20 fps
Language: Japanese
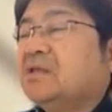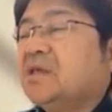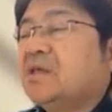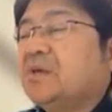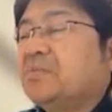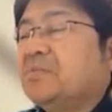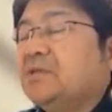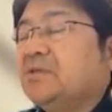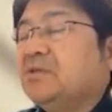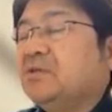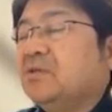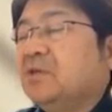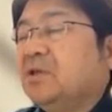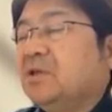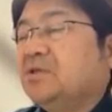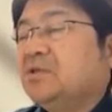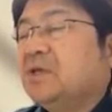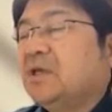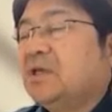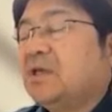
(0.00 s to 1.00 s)
ただやっぱり
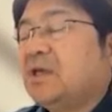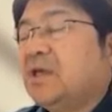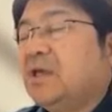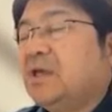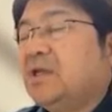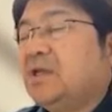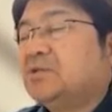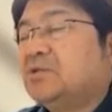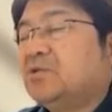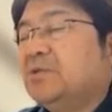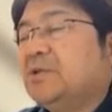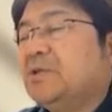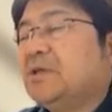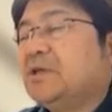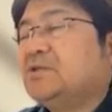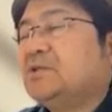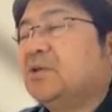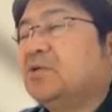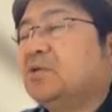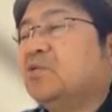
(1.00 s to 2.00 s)
大並列を目
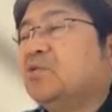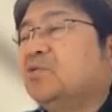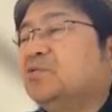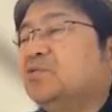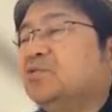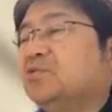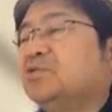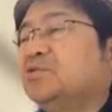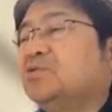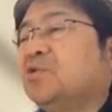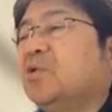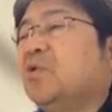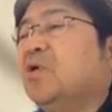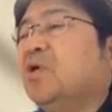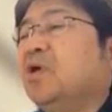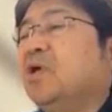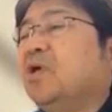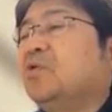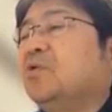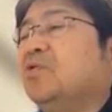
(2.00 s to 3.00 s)
指していこうとする
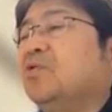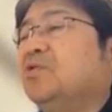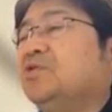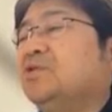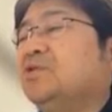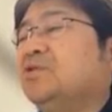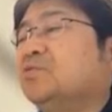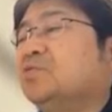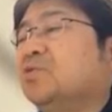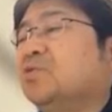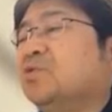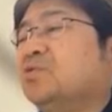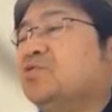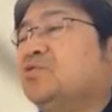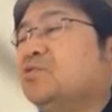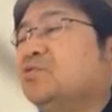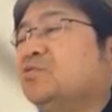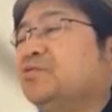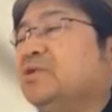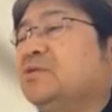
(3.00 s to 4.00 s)
と、こういったこと
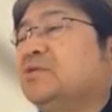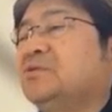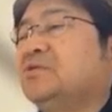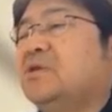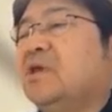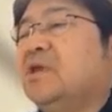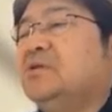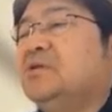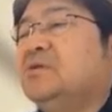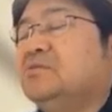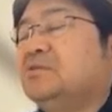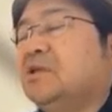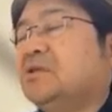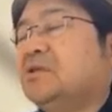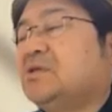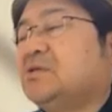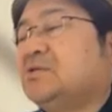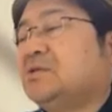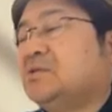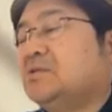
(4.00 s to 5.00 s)
をちょっとウィークスケーリング
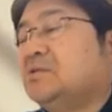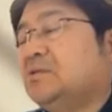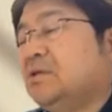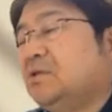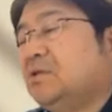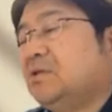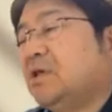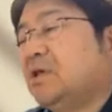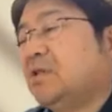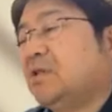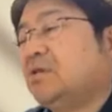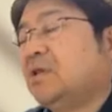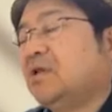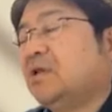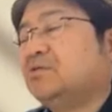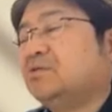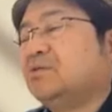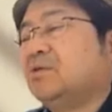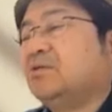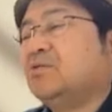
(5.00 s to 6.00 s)
でやっ
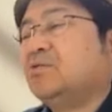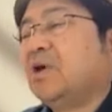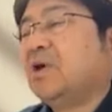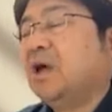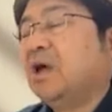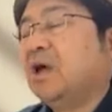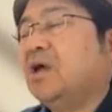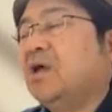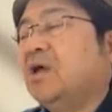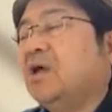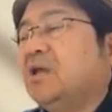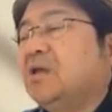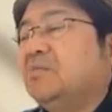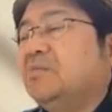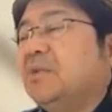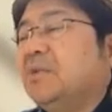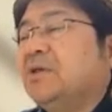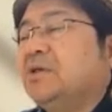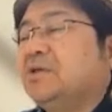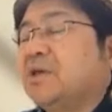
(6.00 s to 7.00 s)
てやるっていうのが、
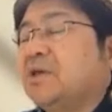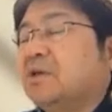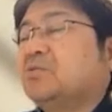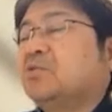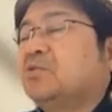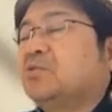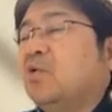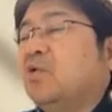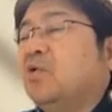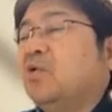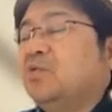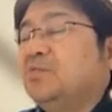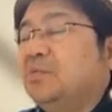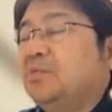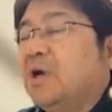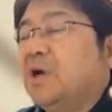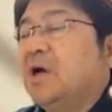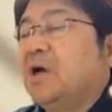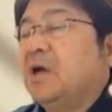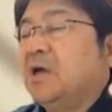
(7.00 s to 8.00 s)
結
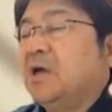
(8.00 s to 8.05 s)
構、